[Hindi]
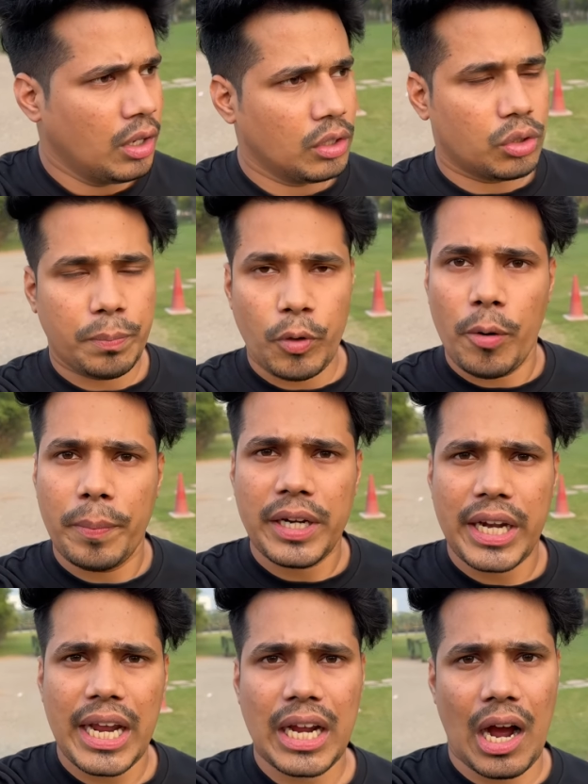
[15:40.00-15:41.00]
तो प्रॉपर
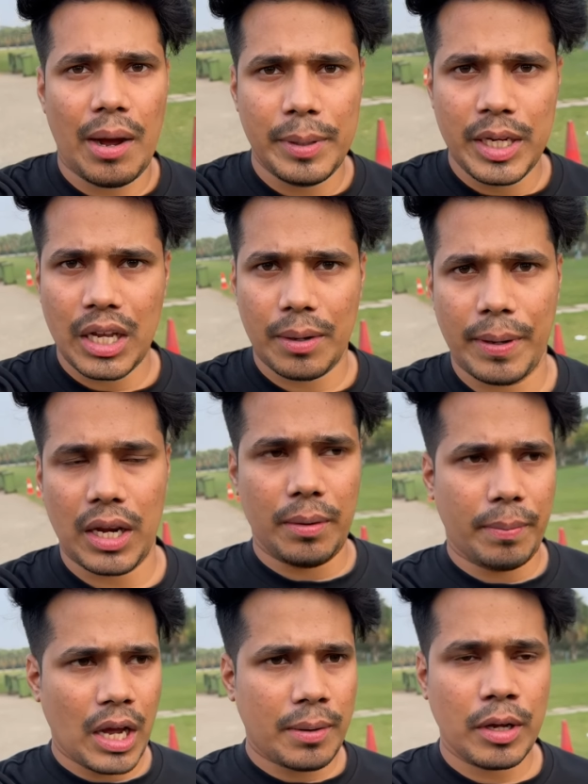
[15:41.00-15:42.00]
ट्रैक काम ही नहीं कर पा रहा है
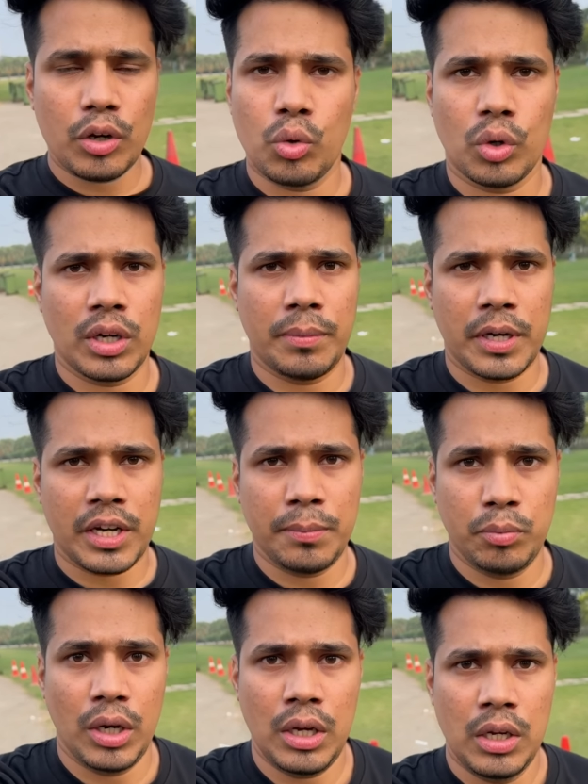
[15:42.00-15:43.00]
बार बार रोकना पड़ रहा है
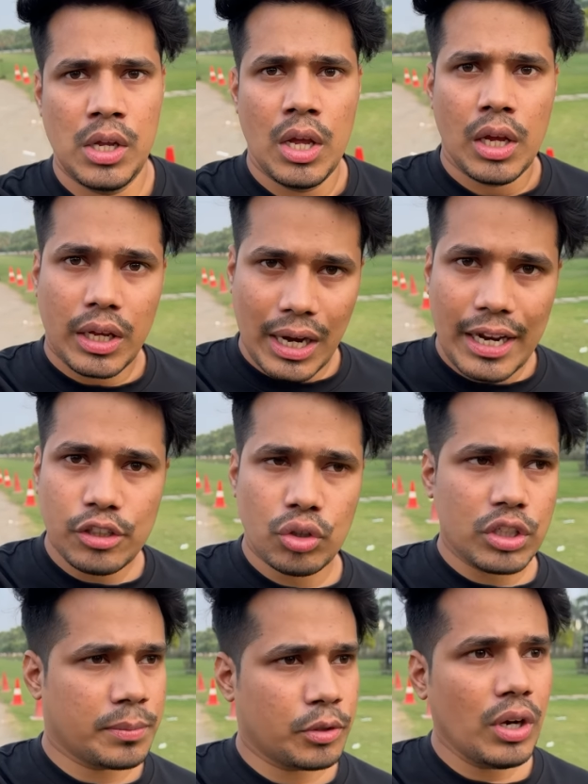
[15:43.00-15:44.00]
पूरा क्रैश हो रहा
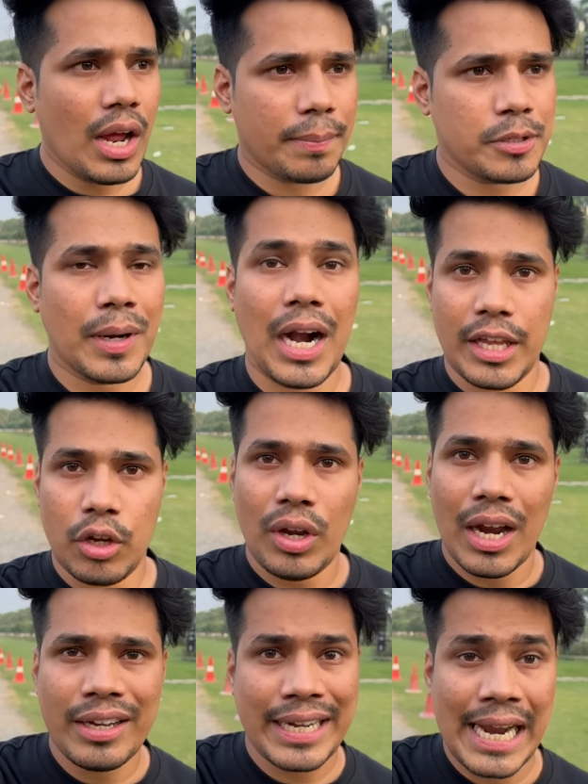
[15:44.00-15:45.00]
है समझ रहे आपस में गाड़ी क्योंकि
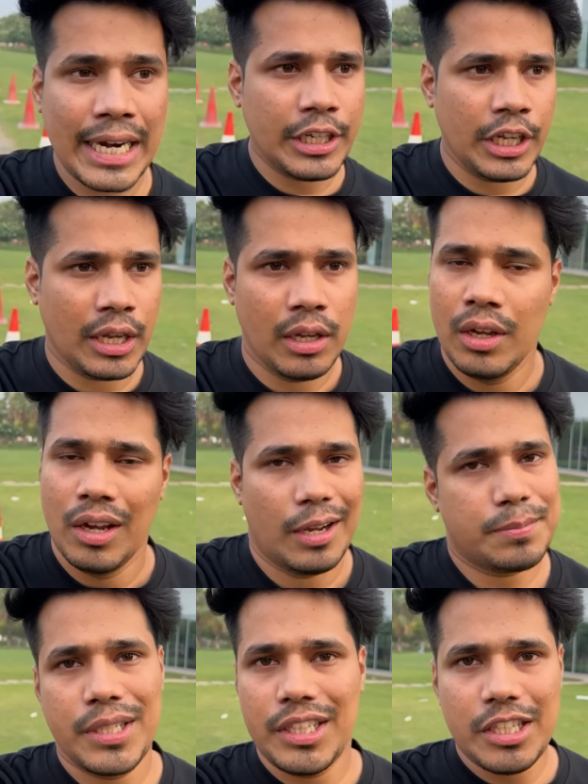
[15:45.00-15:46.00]
यार ट्रैक डे है अब
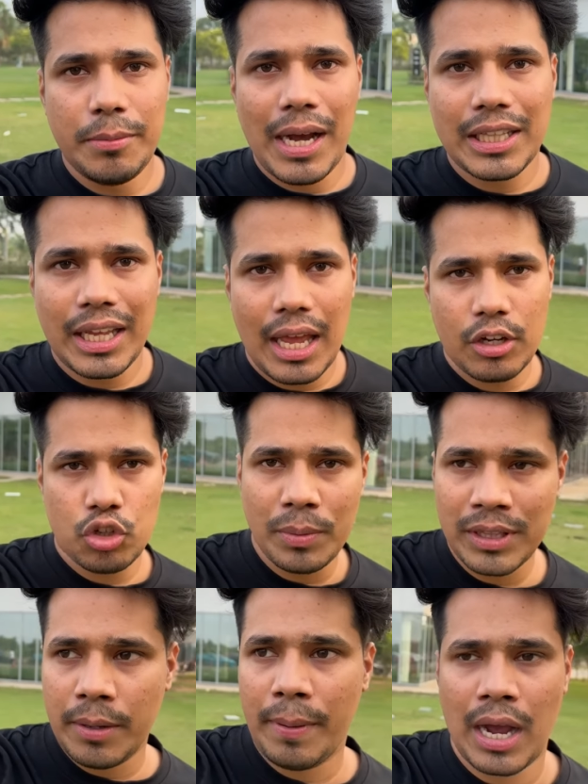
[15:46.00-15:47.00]
सीधी सी बात है यार जो
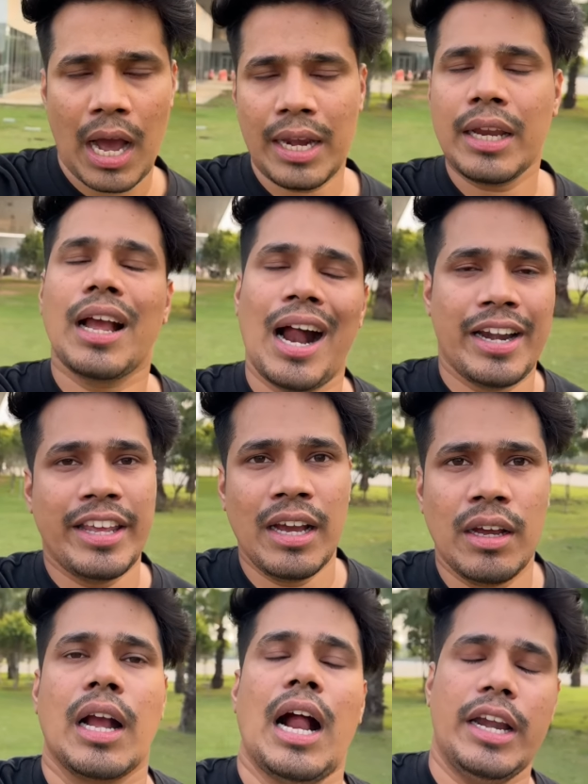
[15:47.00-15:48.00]
बंदे भगा रहे हैं गाड़ियाँ
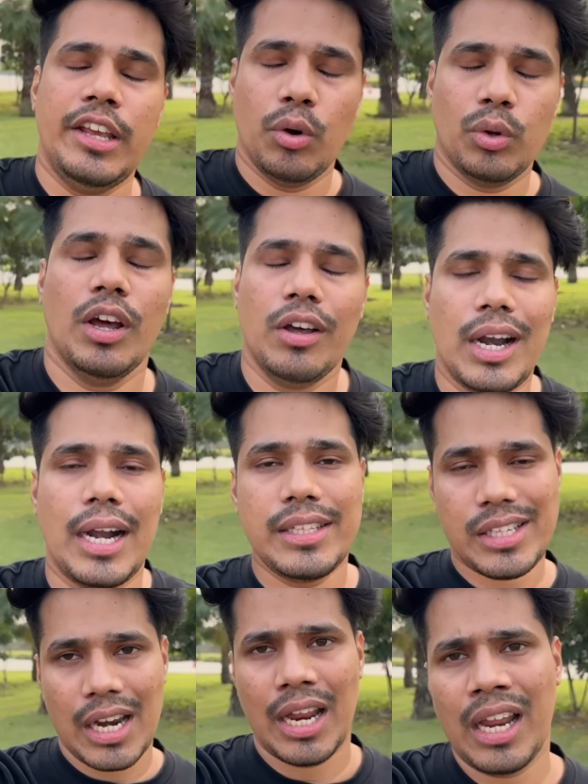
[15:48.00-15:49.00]
गाड़ी होना और गाड़ी
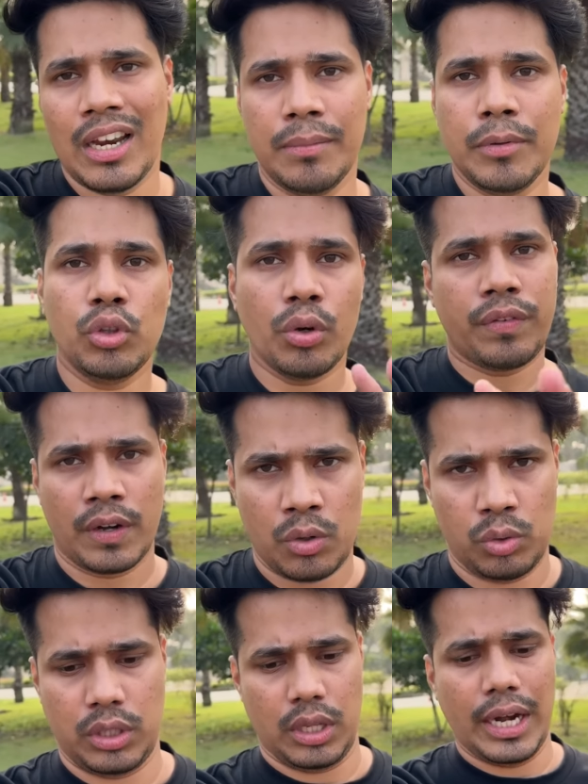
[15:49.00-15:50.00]
चलाने आने में दो फर्क
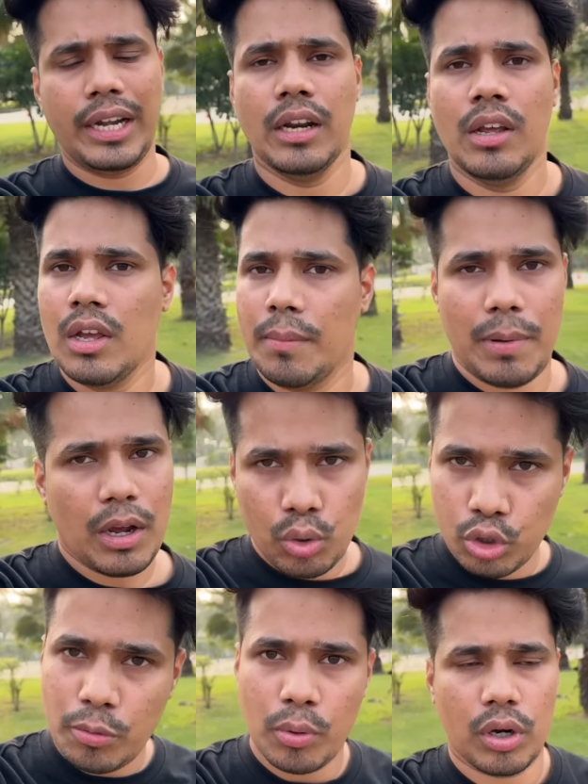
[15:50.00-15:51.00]
होते हैं राइट मैं
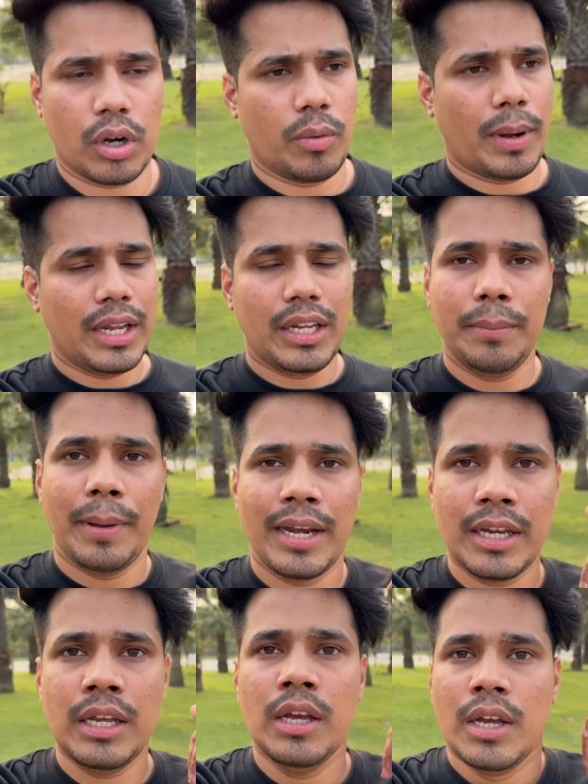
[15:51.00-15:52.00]
खुद बोल रहा हूँ भाई कि
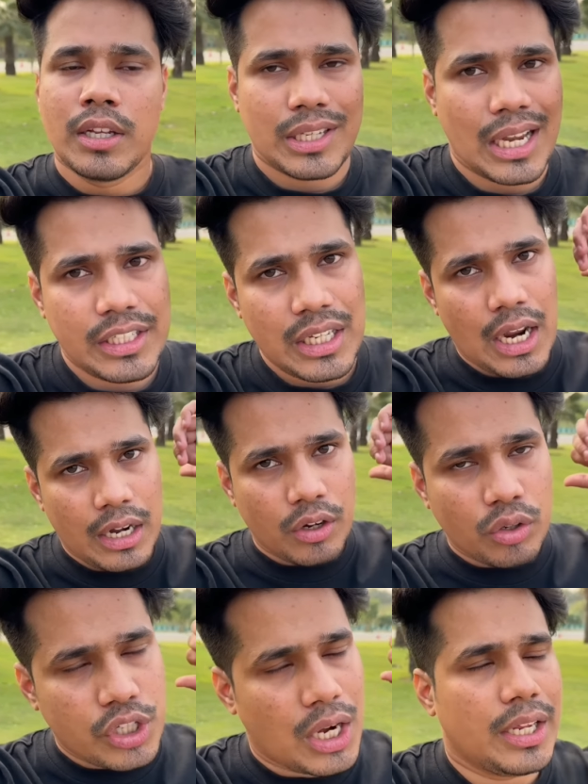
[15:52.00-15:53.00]
मैंने चाहे चलाने
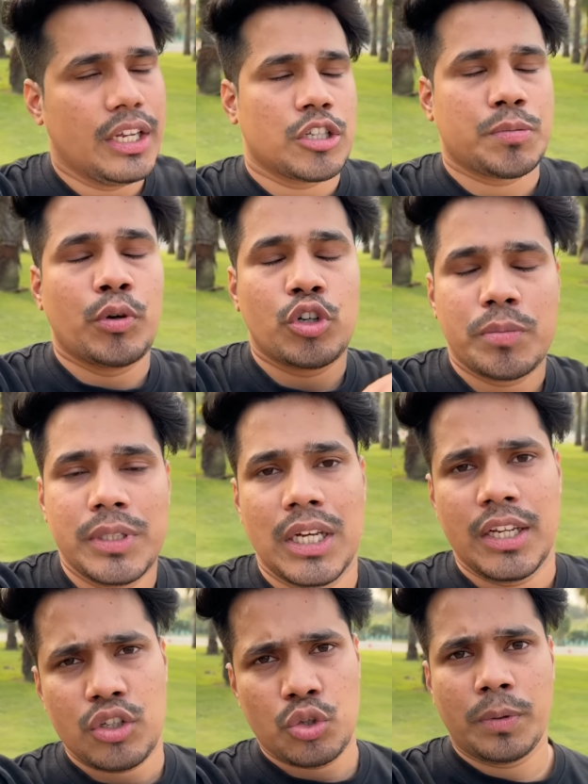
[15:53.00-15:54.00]
को चलाई है स्पोर्ट्स भी
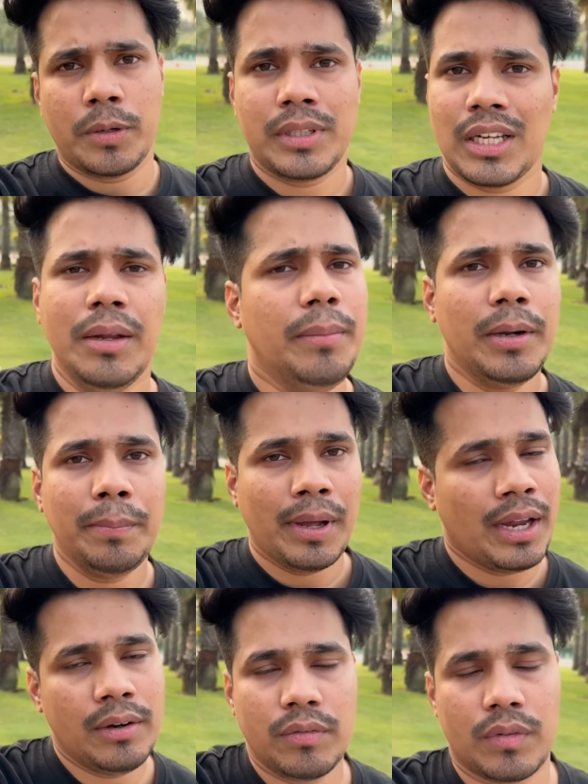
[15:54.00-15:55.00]
चलाई सुपर भी चलाई बट
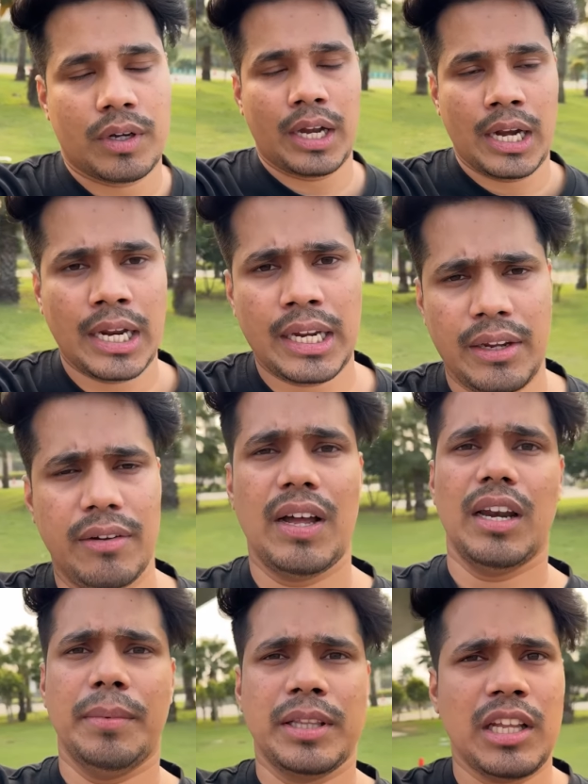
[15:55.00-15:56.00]
मैं ट्रैक
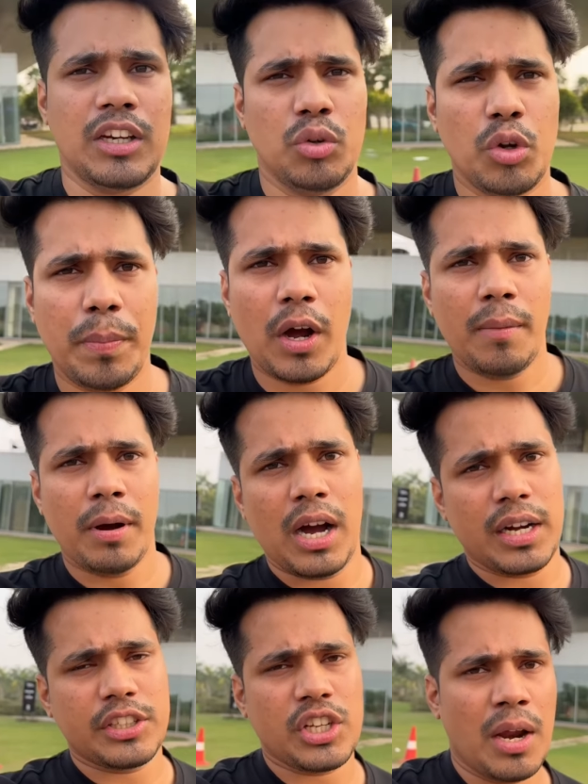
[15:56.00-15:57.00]
वाला बंदा नहीं हूँ कि भगा भगा
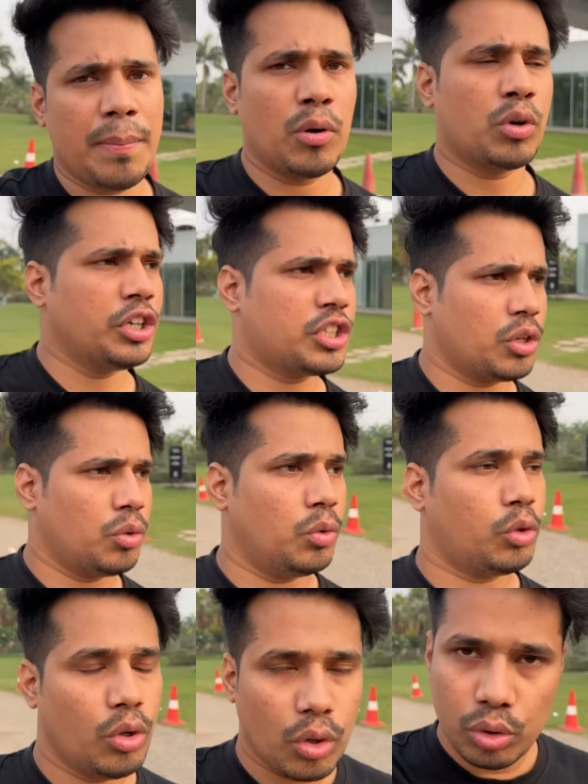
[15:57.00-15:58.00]
के चला पाऊँ खींच सकूँ
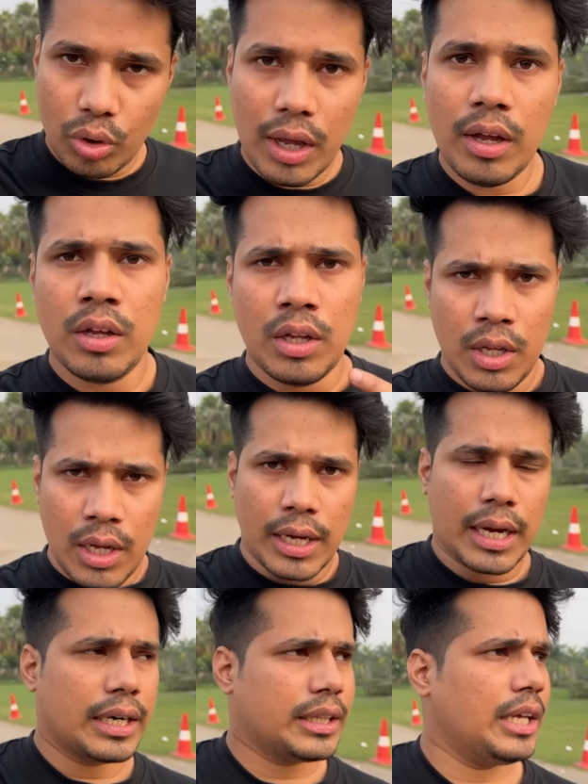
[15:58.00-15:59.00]
तो लोग थोड़ा
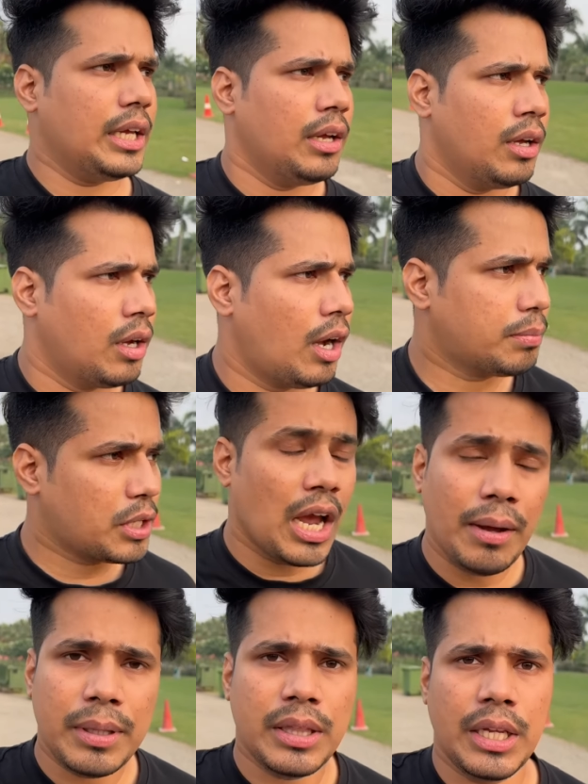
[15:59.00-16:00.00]
करते हैं अब
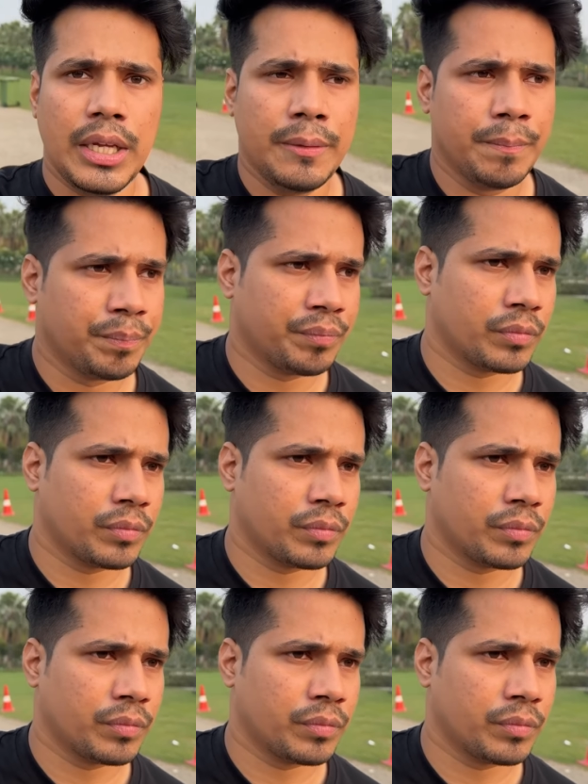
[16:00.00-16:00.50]
छः बंदे हैं